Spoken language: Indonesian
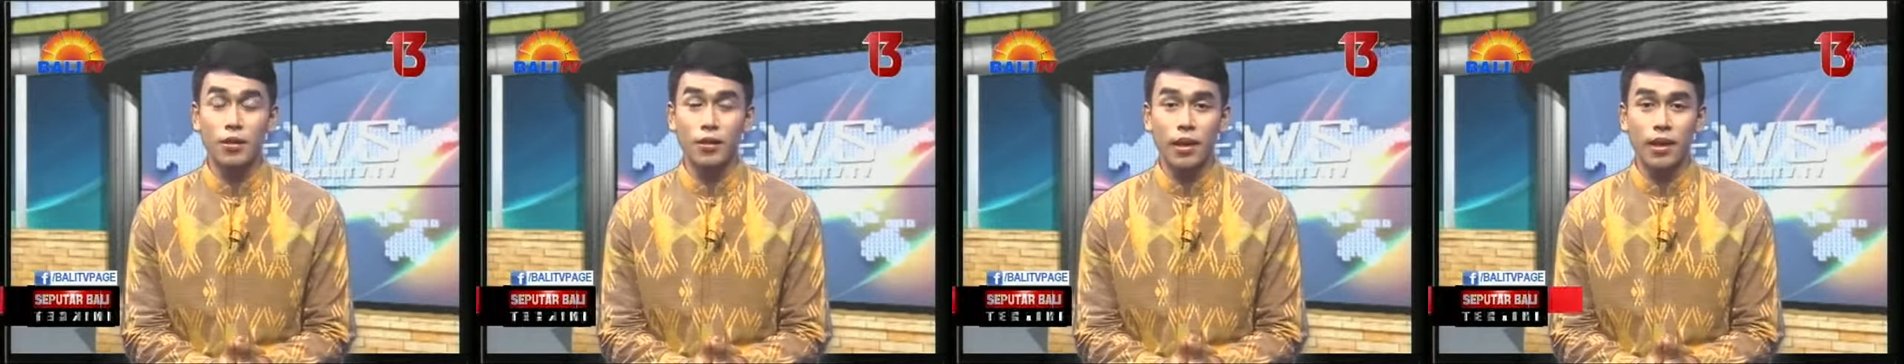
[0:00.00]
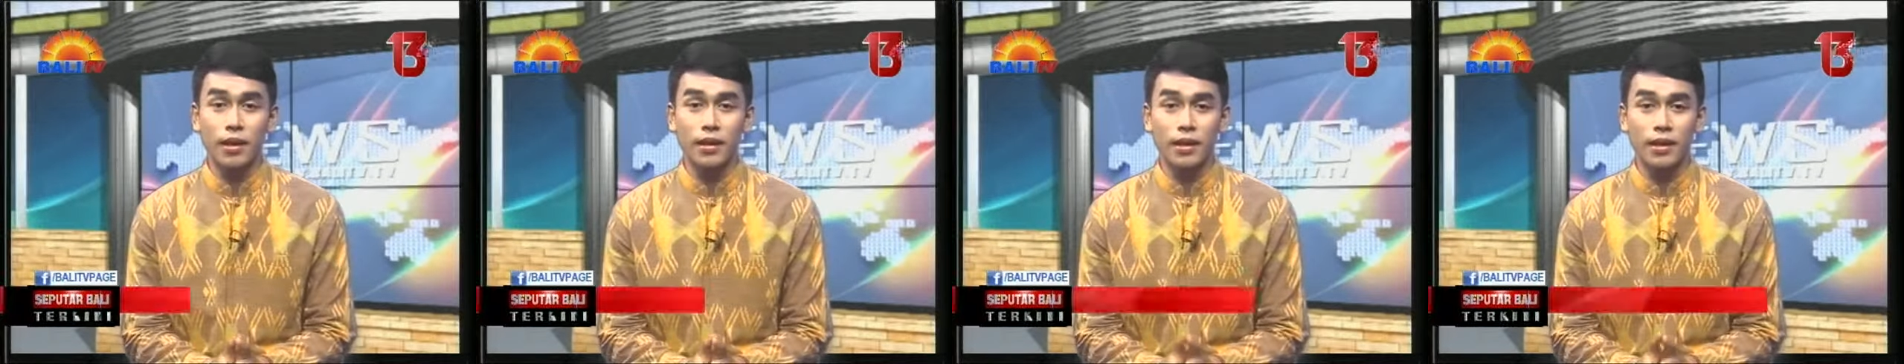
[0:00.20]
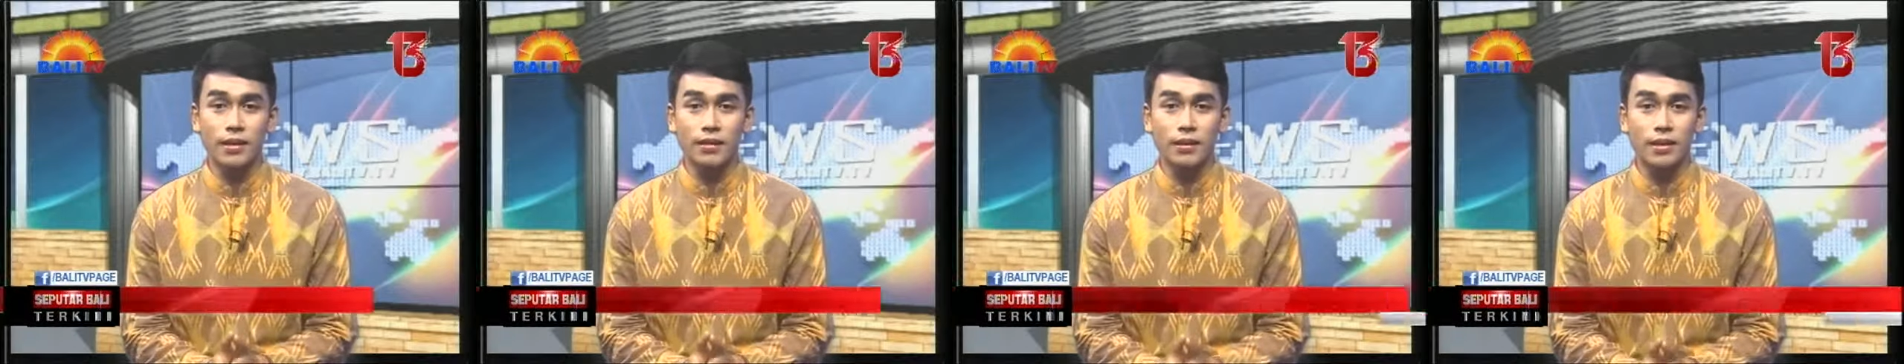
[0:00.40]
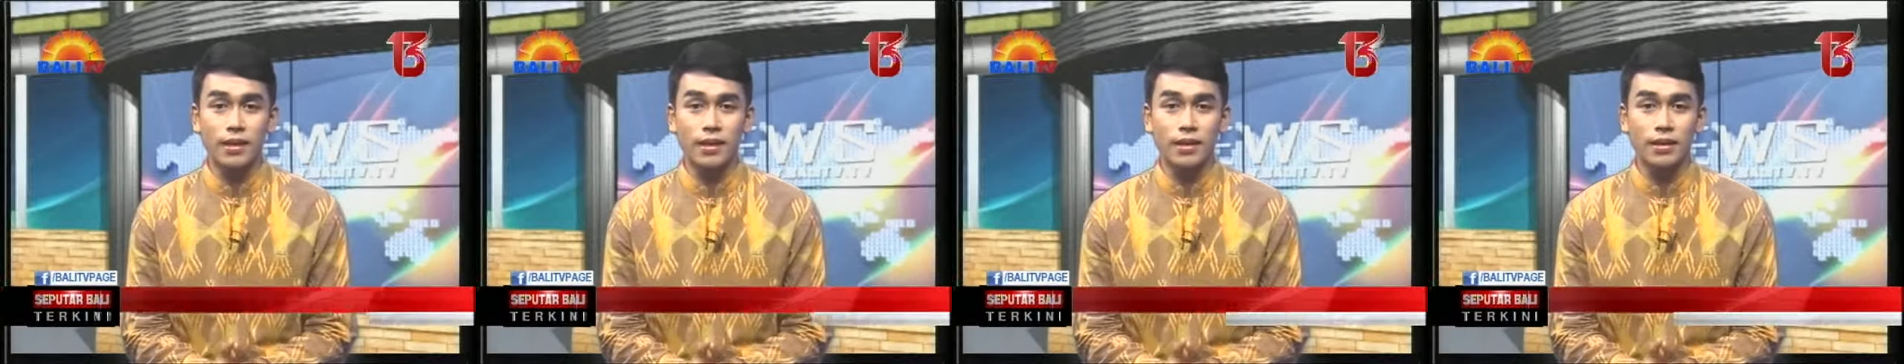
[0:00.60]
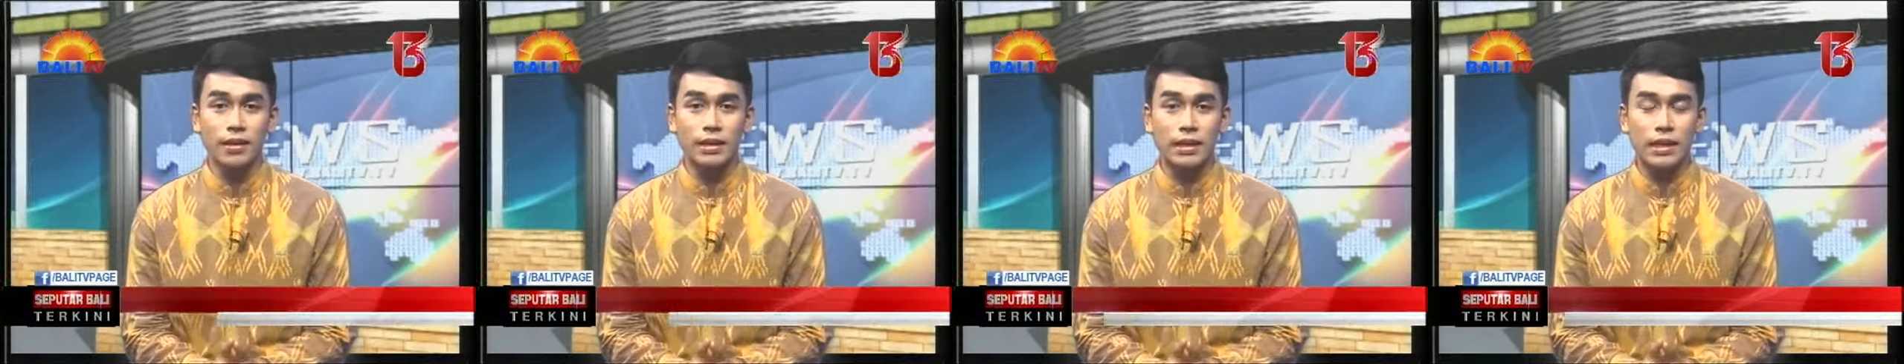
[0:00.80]
olahan ikan
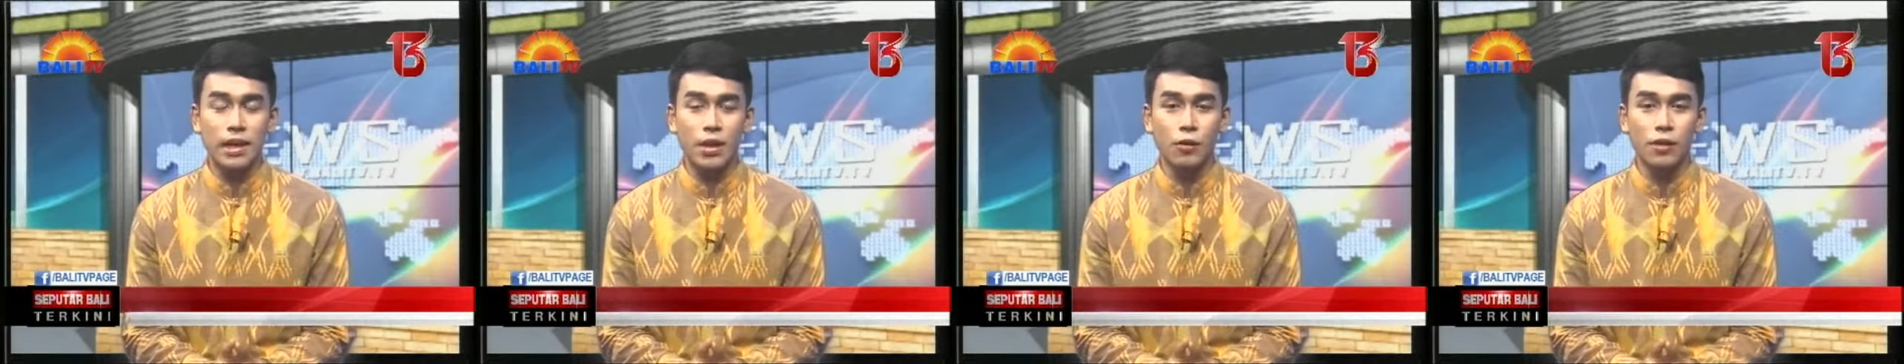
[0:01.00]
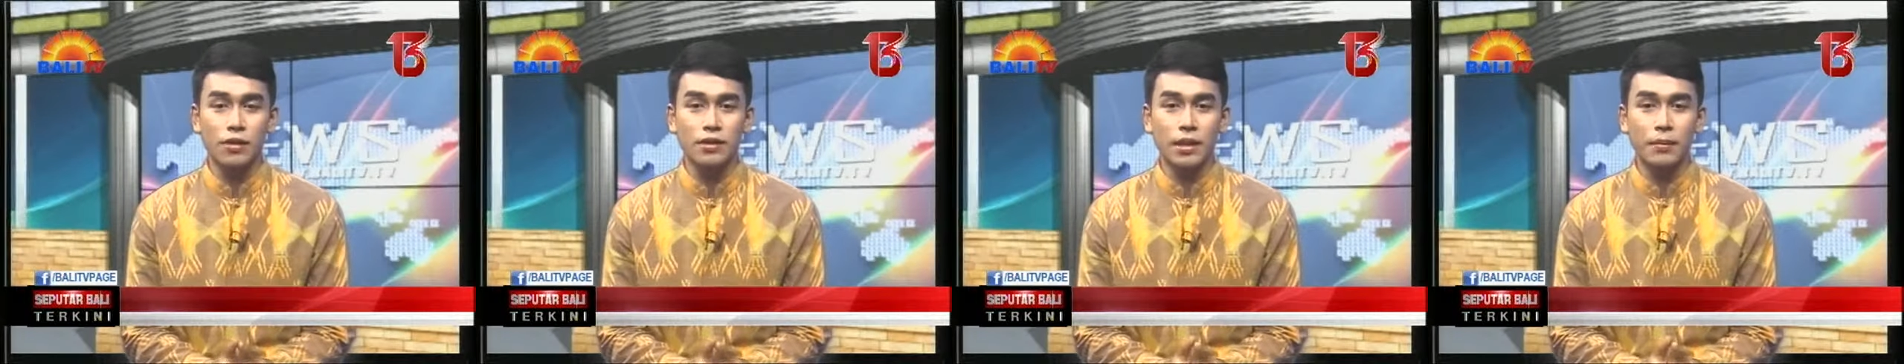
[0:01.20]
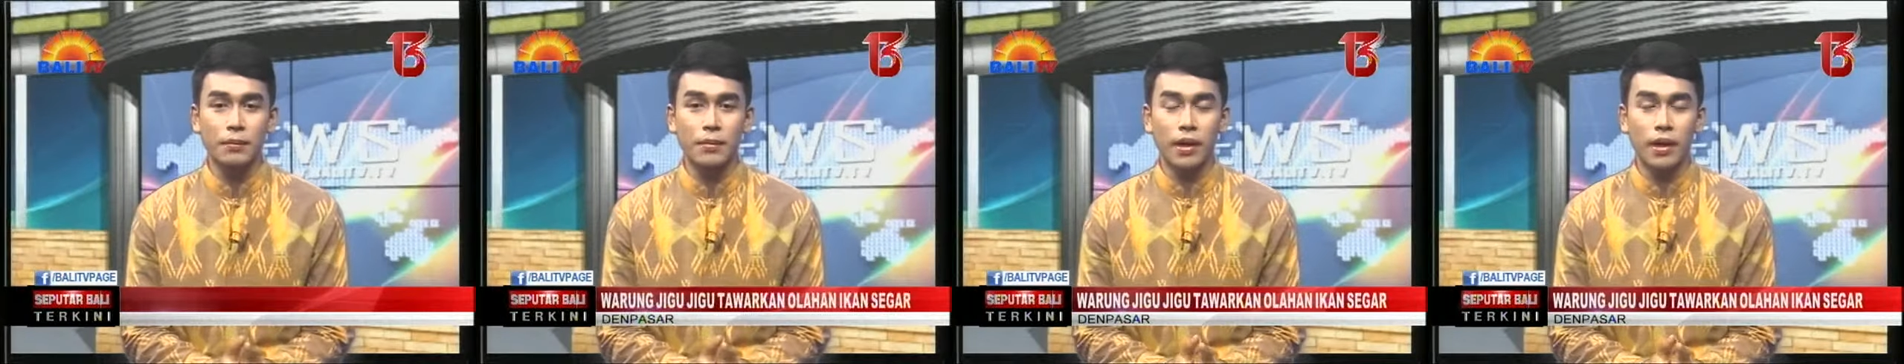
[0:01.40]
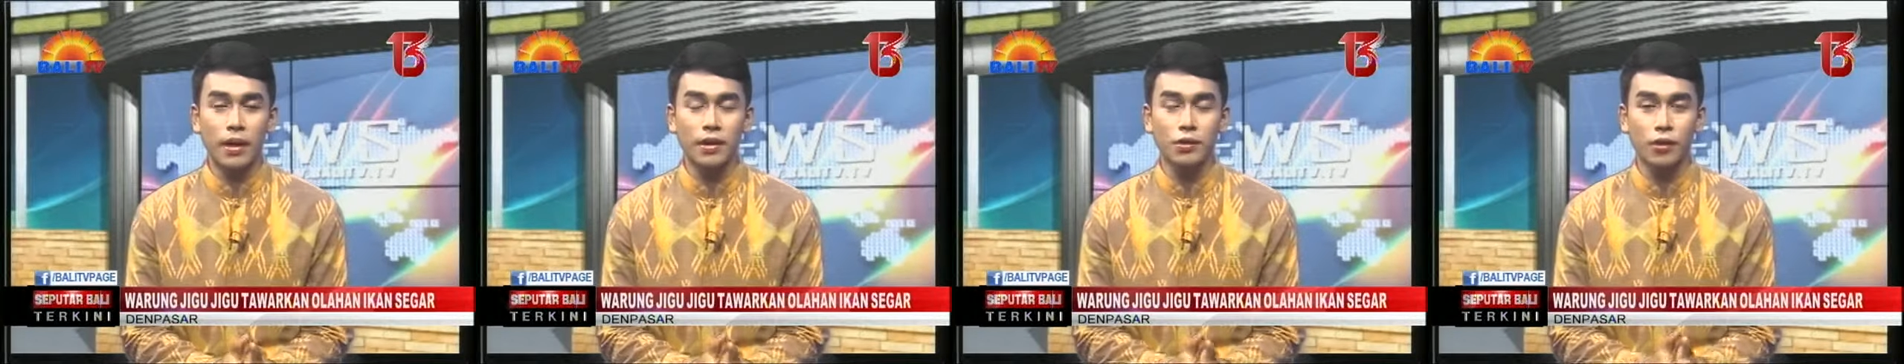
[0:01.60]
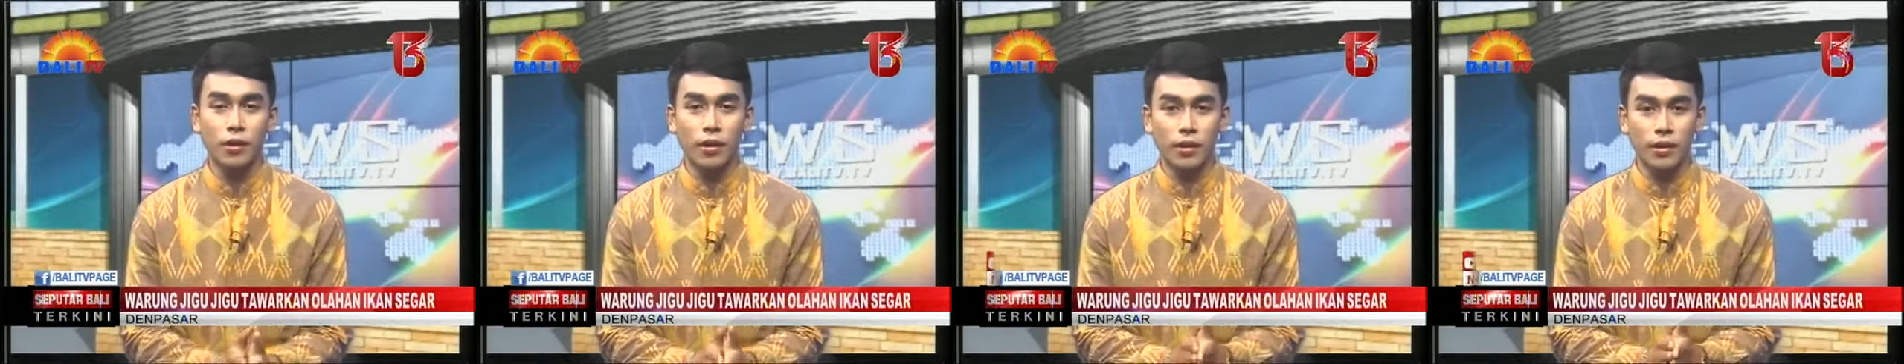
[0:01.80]
segar di kawasan
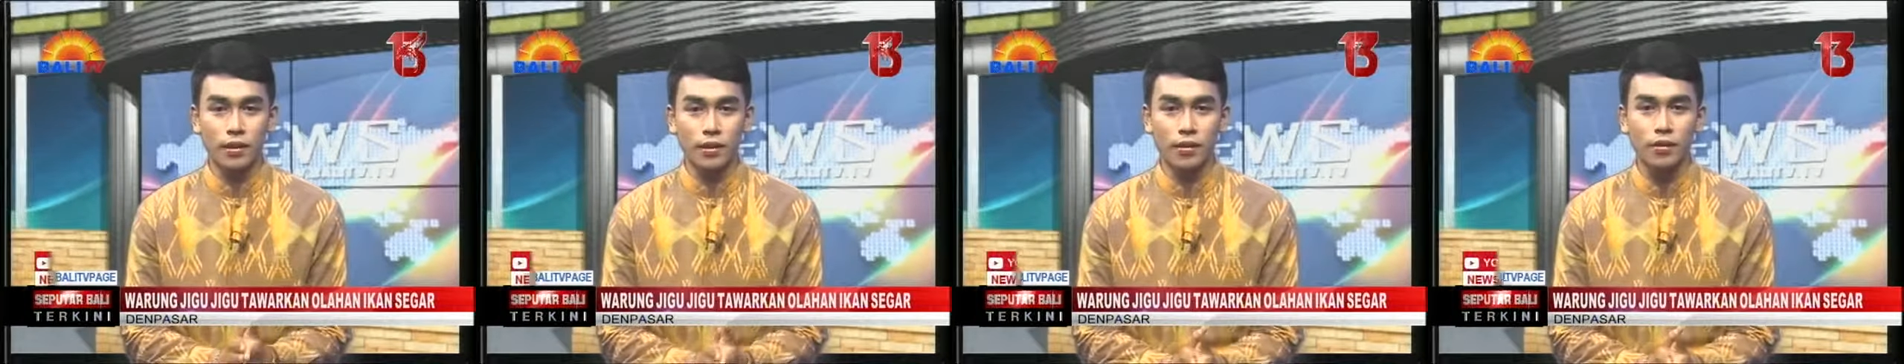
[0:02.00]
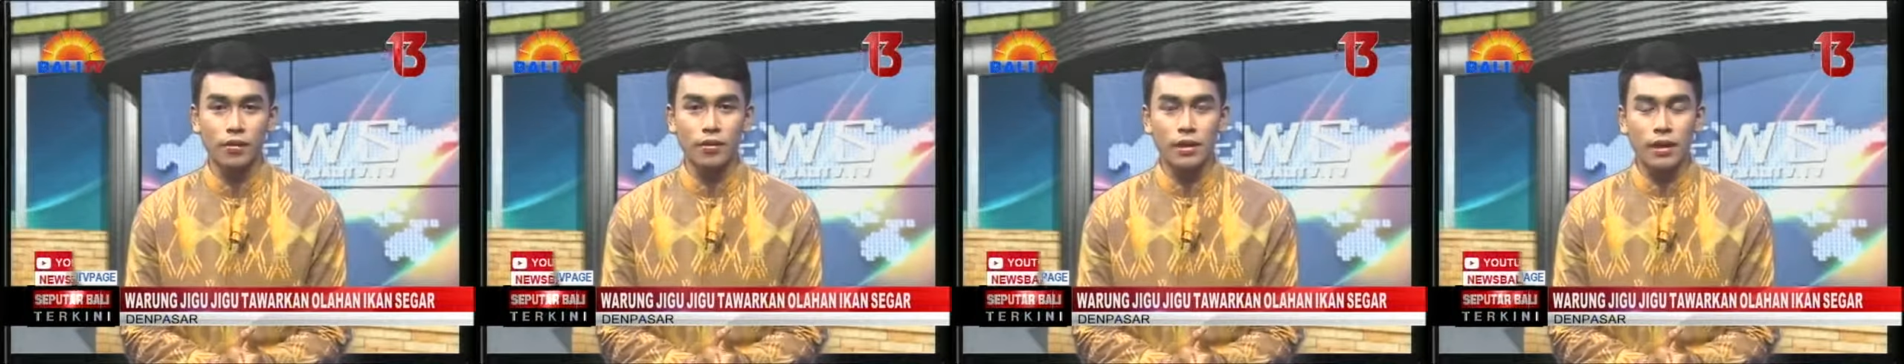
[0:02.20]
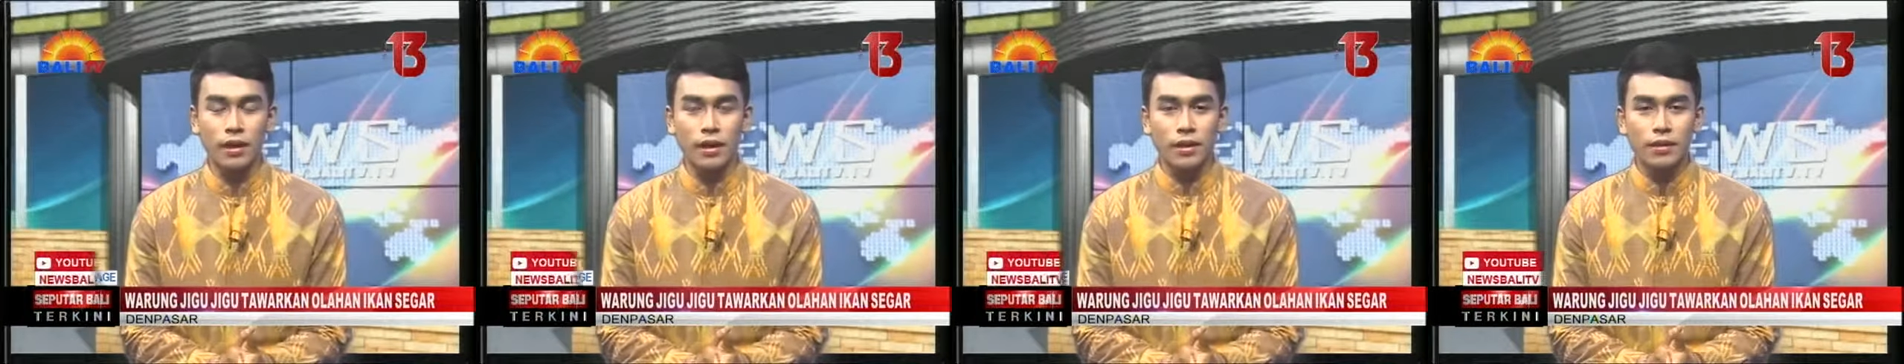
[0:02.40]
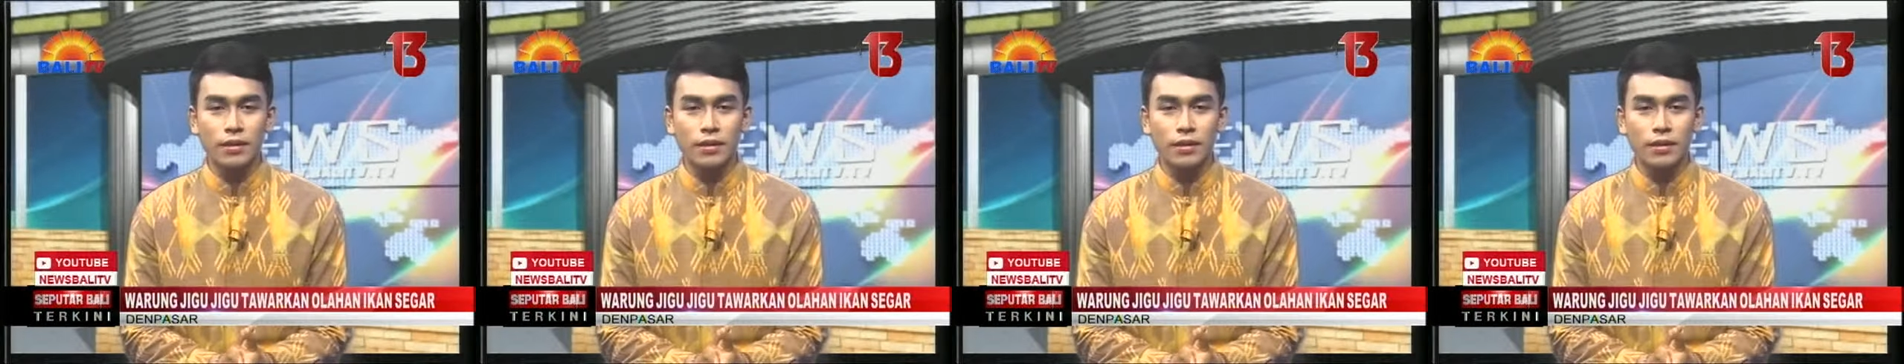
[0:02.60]
perkantoran Renon?